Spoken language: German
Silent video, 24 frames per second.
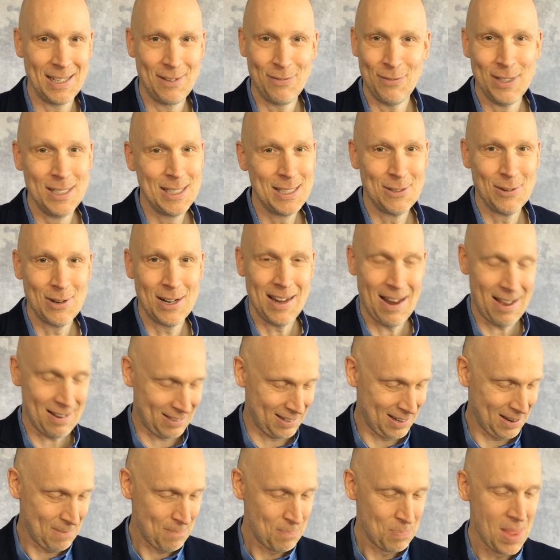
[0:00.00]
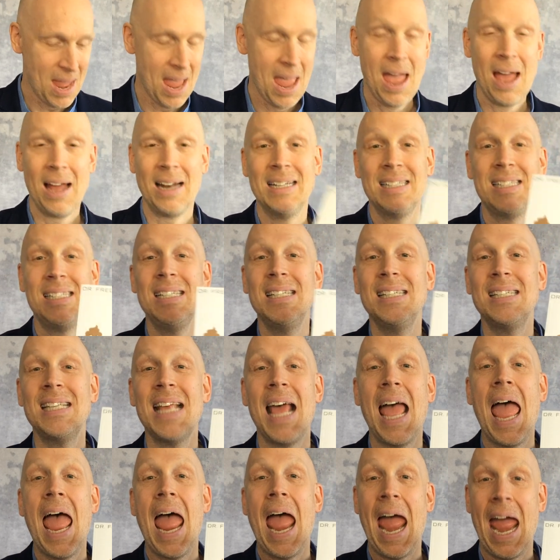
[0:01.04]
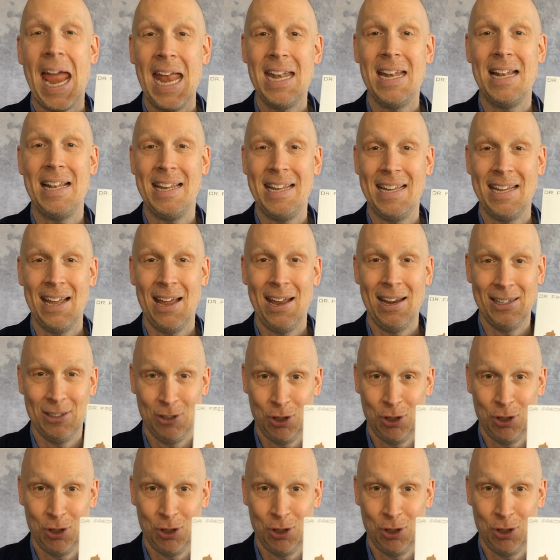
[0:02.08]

ich finde es so klasse. Das ist dieses Handling äh,